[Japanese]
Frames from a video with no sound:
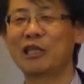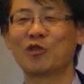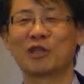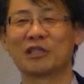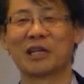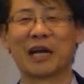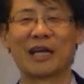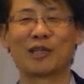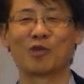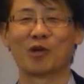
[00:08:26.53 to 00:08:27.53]
任の先生が
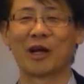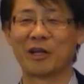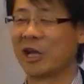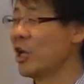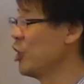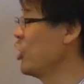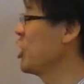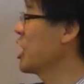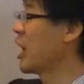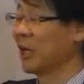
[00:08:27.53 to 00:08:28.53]
入ってくる代わりに
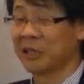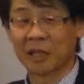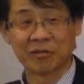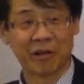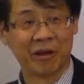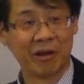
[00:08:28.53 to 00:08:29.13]
林間が入ってきたんです